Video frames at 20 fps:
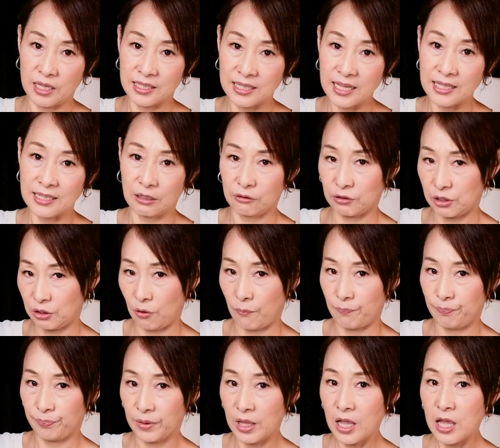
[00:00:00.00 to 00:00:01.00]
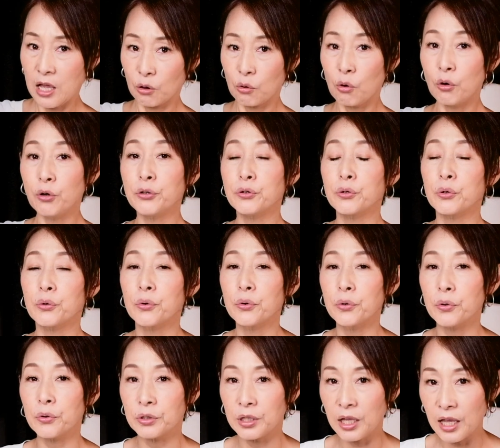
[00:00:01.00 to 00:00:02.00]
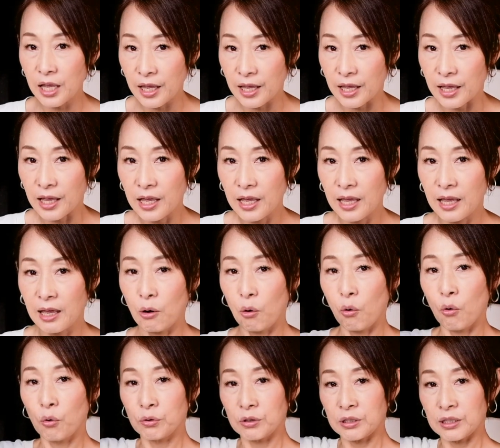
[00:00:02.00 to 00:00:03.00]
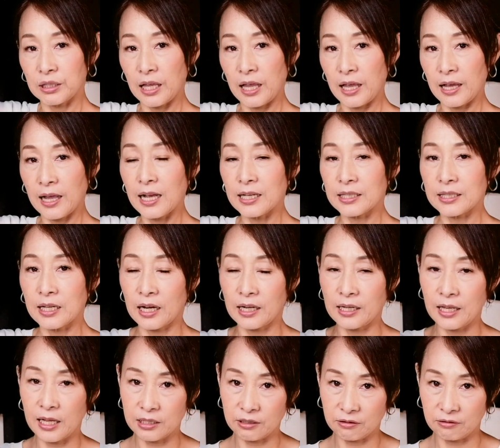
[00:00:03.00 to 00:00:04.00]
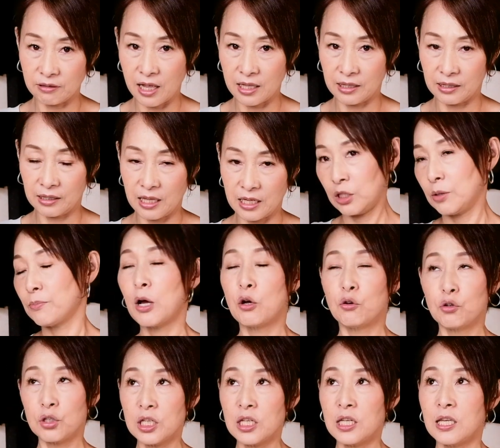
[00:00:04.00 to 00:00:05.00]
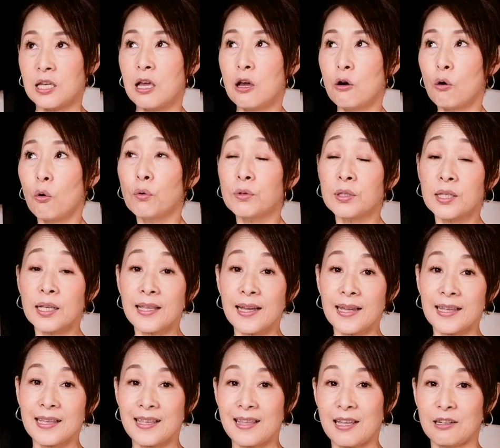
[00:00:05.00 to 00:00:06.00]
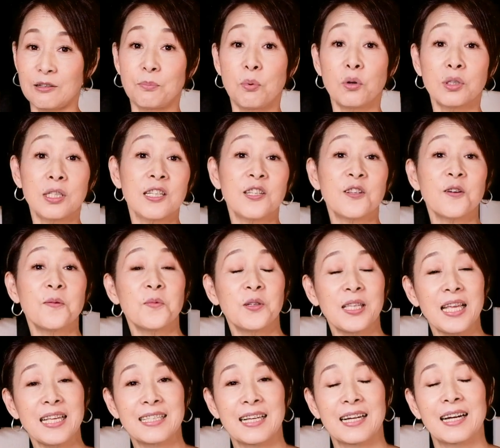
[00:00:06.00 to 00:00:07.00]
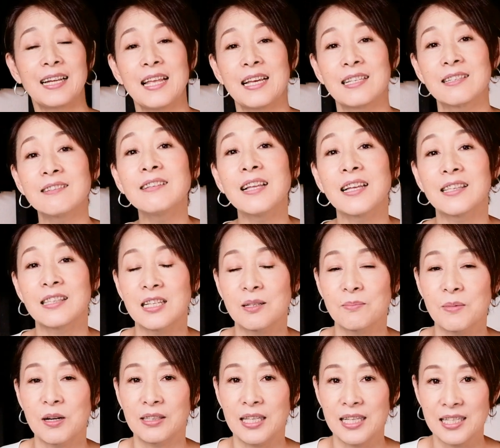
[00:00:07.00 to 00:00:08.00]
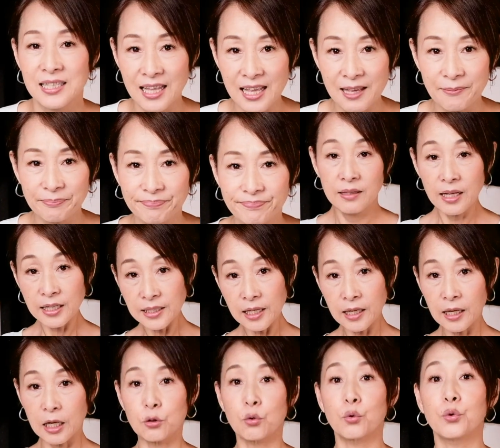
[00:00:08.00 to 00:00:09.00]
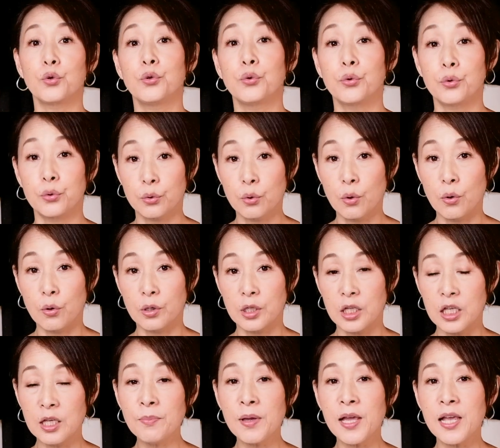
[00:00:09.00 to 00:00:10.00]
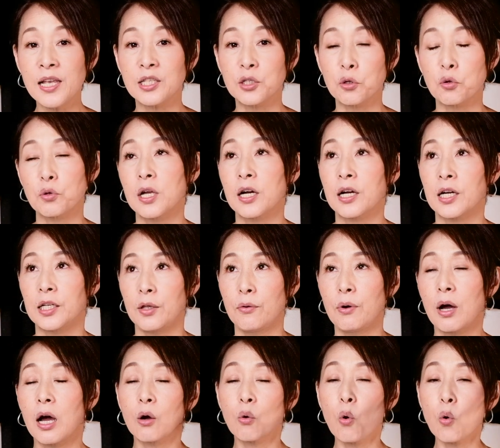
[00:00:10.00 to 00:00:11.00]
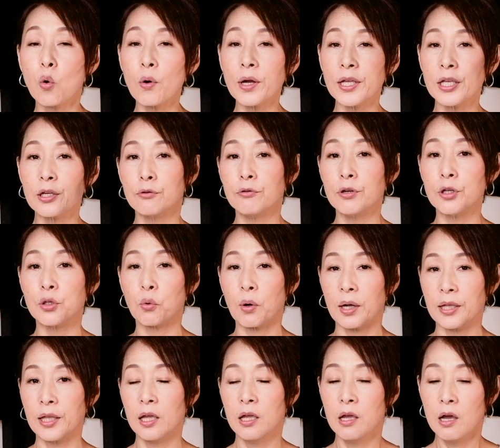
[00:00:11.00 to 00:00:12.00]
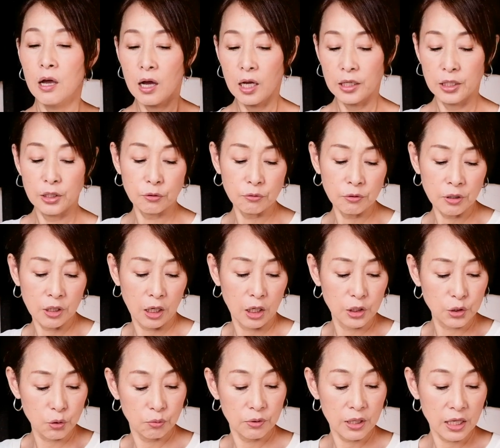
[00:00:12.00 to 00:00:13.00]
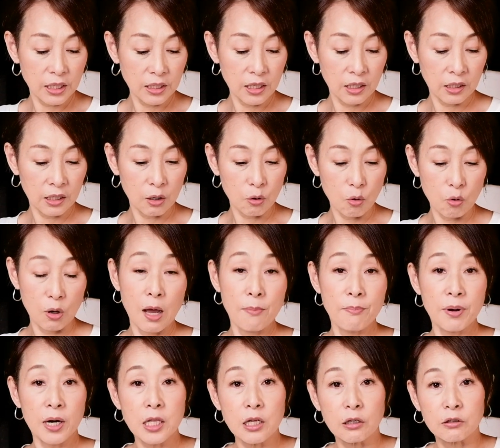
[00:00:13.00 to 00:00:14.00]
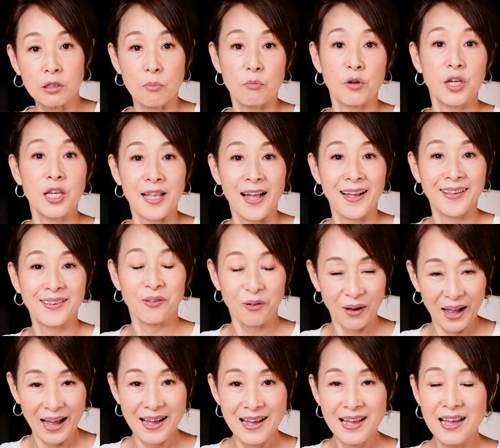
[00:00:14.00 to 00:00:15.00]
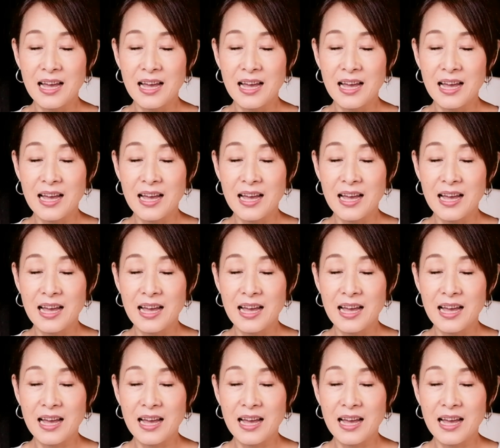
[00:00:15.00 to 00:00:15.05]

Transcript: ですね着地音こういうところで音程が下がりやすくなってしまうし音程だけでなくポジションもね下がりやすくなってしまうんですねなぜかというとイメージの中ではここは低いとかねあ低いからそんなになんかこう頑張らなくてもいいなとか